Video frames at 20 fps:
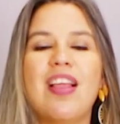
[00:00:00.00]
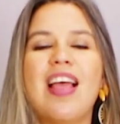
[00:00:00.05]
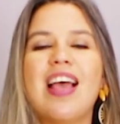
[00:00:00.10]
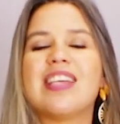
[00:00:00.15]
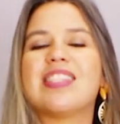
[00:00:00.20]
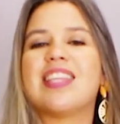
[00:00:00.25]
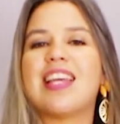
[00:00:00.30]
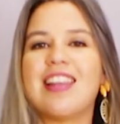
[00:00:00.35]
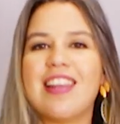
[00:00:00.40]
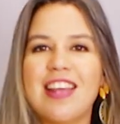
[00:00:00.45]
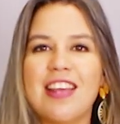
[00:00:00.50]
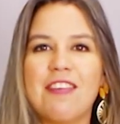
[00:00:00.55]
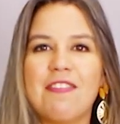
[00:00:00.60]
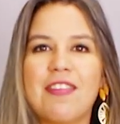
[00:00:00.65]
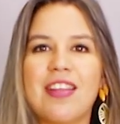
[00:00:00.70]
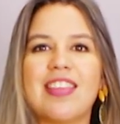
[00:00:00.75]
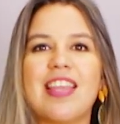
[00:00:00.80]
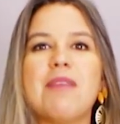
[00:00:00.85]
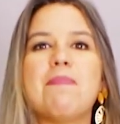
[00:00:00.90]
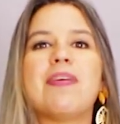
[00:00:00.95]
É ser
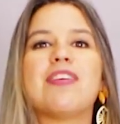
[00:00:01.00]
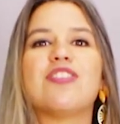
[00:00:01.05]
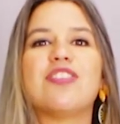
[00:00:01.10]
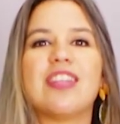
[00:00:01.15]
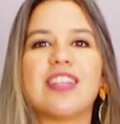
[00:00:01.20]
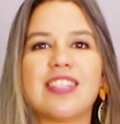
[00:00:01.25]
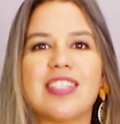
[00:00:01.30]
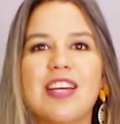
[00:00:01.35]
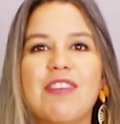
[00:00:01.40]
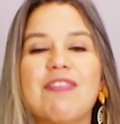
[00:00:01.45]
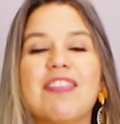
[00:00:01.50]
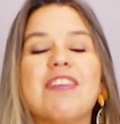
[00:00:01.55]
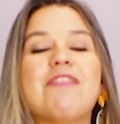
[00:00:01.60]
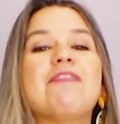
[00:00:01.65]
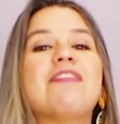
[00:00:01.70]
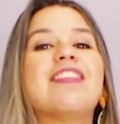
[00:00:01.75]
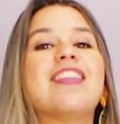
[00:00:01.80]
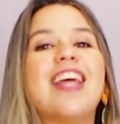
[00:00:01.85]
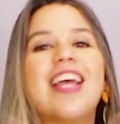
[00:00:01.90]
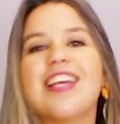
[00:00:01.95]
livre? É ter imaginação? Então
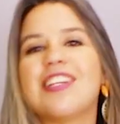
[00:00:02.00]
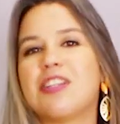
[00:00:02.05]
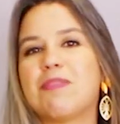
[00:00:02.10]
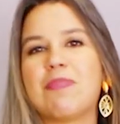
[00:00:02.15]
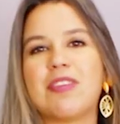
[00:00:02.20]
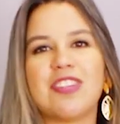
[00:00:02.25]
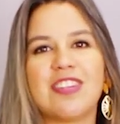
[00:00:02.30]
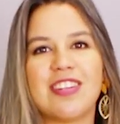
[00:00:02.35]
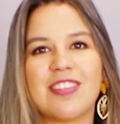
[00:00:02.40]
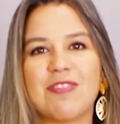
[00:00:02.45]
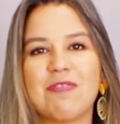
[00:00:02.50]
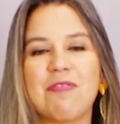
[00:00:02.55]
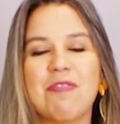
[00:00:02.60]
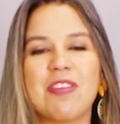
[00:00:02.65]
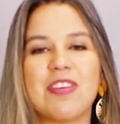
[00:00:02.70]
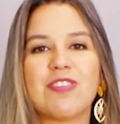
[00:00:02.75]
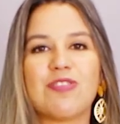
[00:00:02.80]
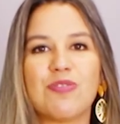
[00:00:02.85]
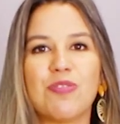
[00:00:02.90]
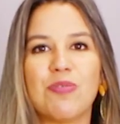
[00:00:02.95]
deixa a imaginação
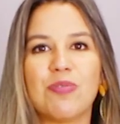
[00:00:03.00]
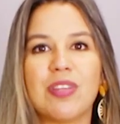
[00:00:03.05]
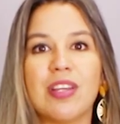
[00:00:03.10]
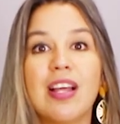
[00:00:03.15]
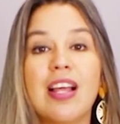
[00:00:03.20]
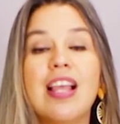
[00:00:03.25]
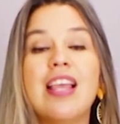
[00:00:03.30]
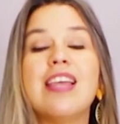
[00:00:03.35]
correr solta.